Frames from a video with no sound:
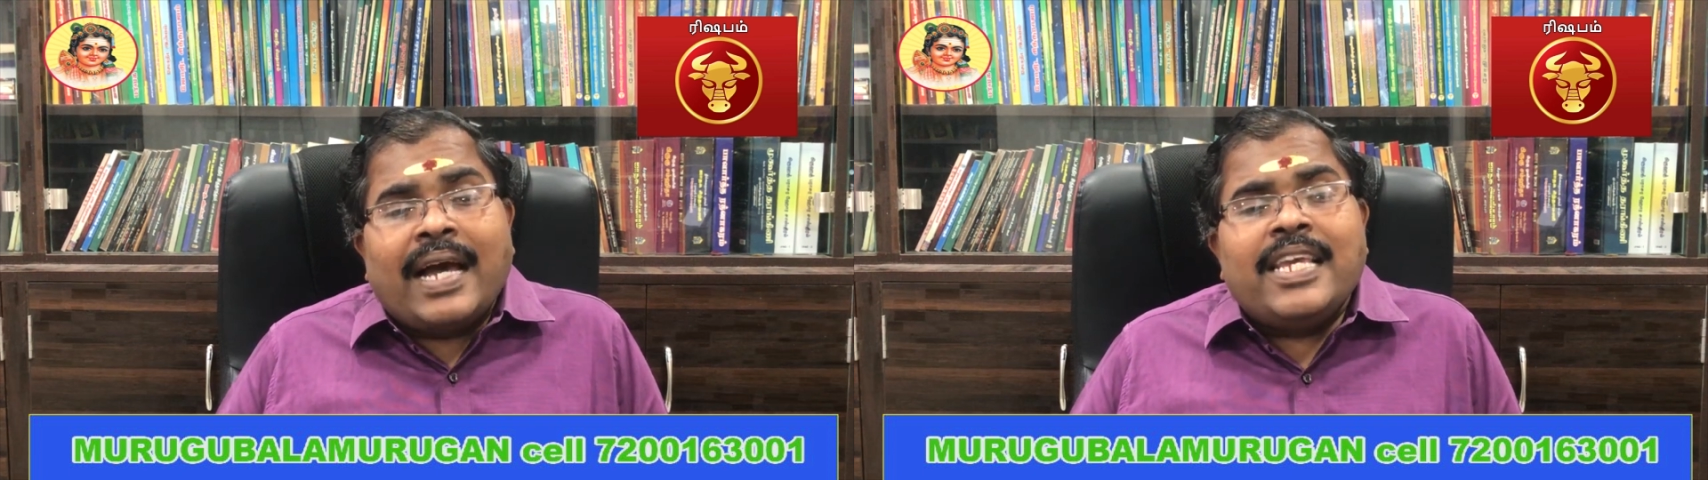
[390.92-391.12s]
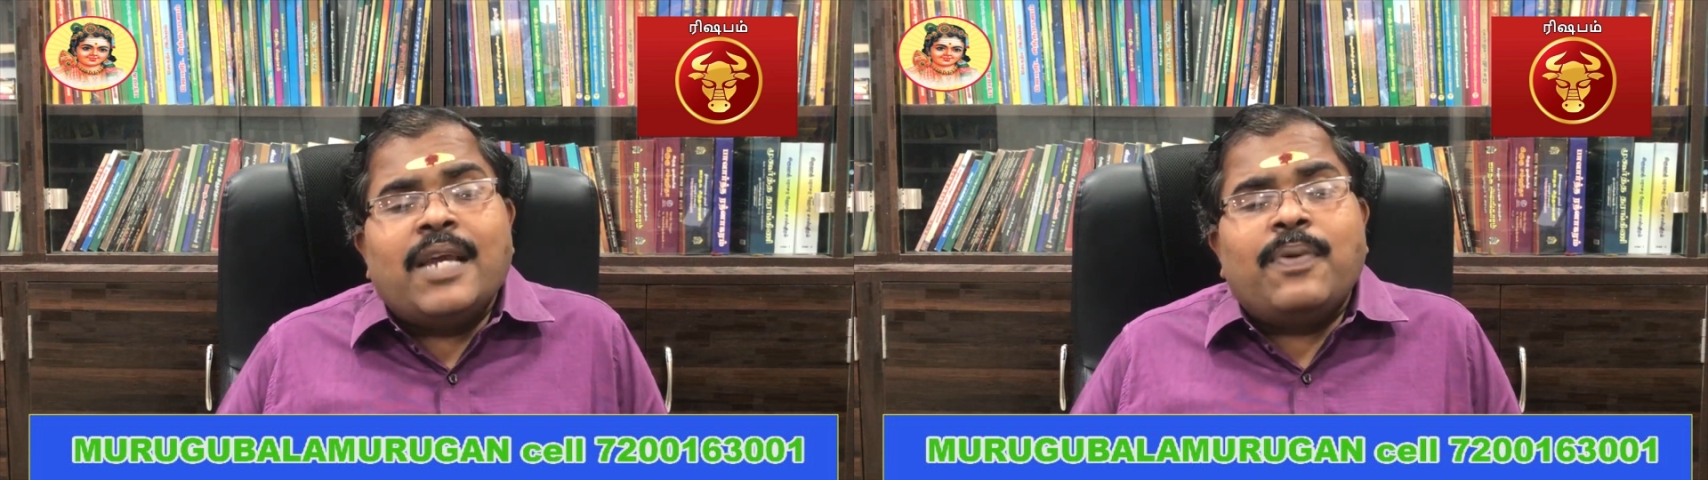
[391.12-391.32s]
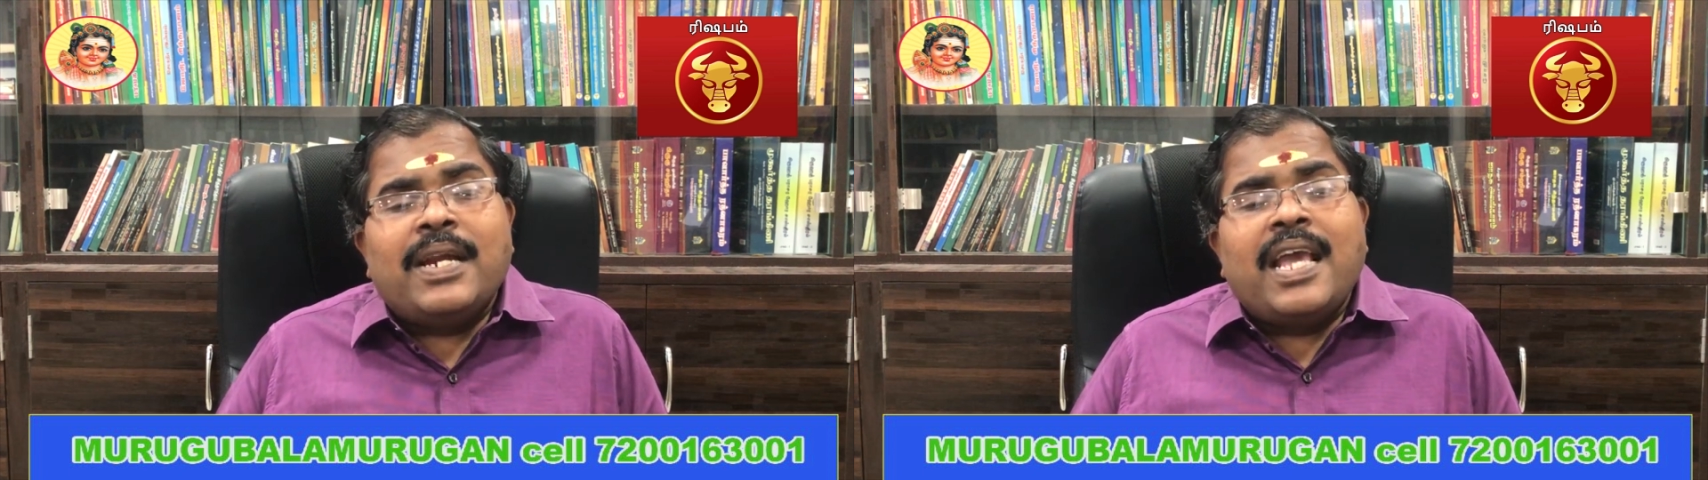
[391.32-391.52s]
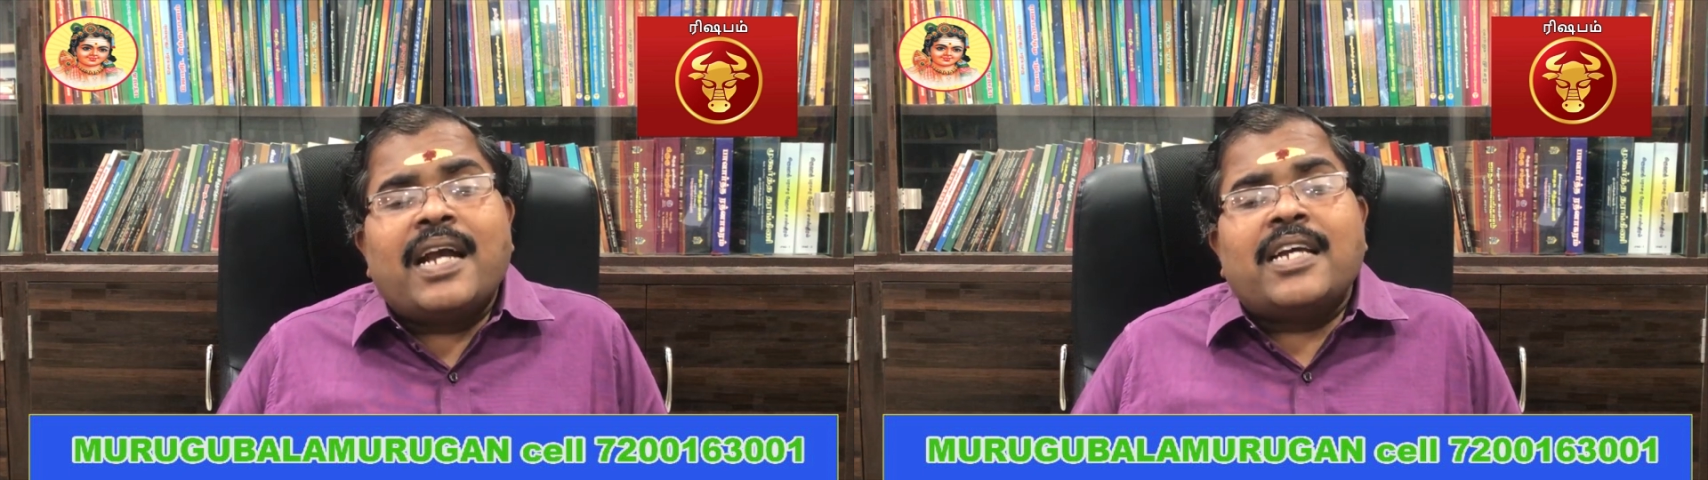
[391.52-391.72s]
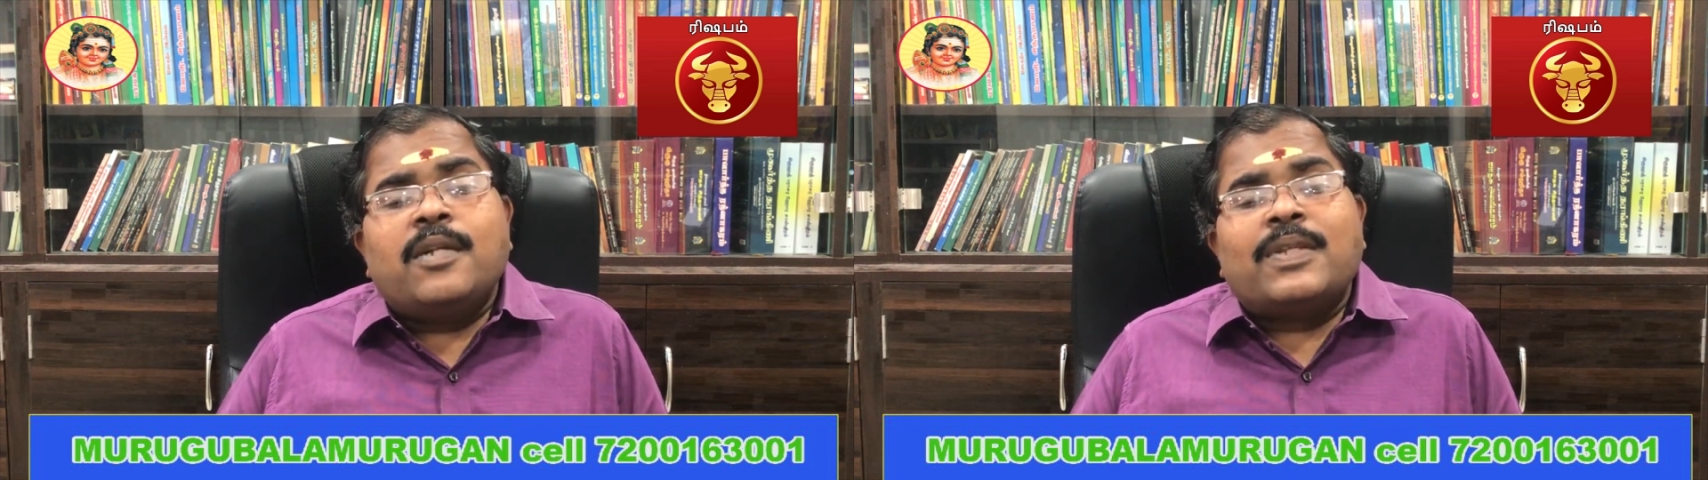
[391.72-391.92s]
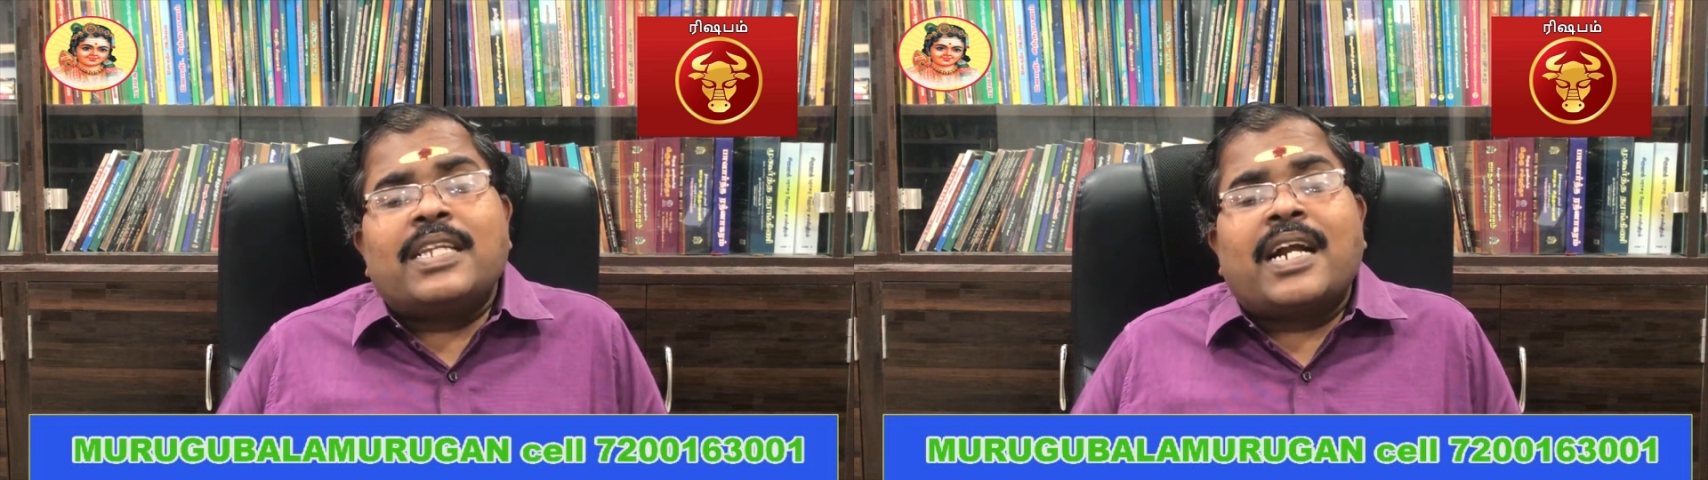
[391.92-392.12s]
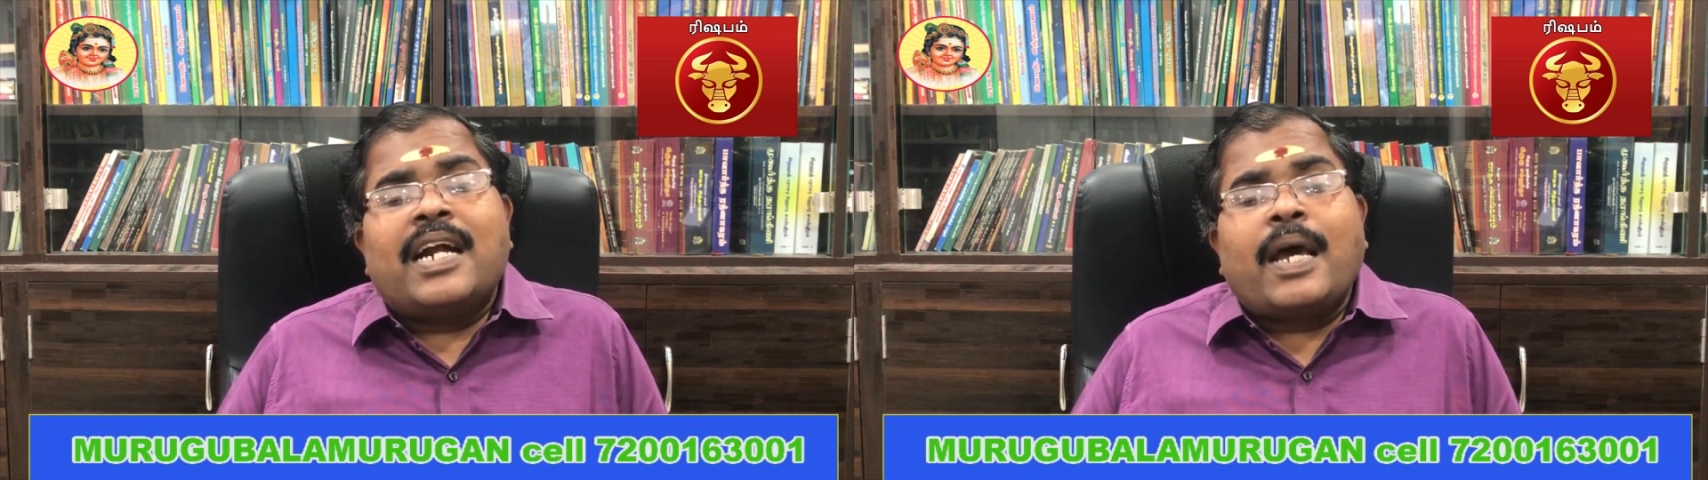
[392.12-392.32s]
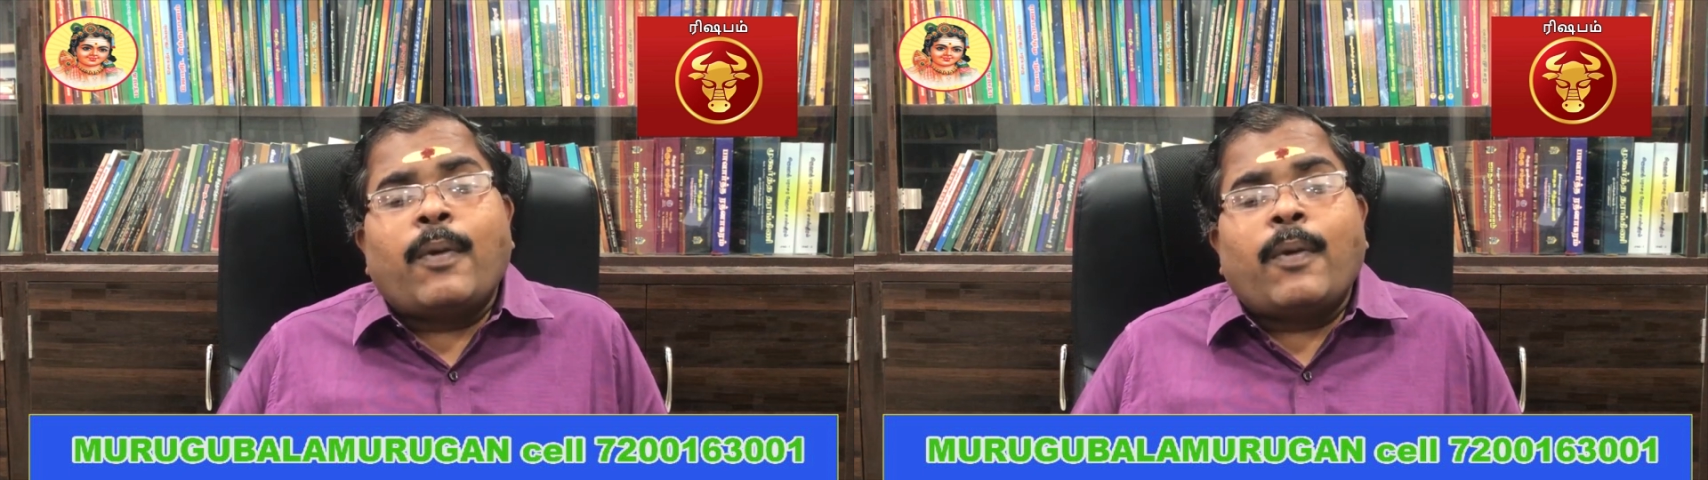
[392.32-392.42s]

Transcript: அதிகப்படியாக இருப்பதற்கான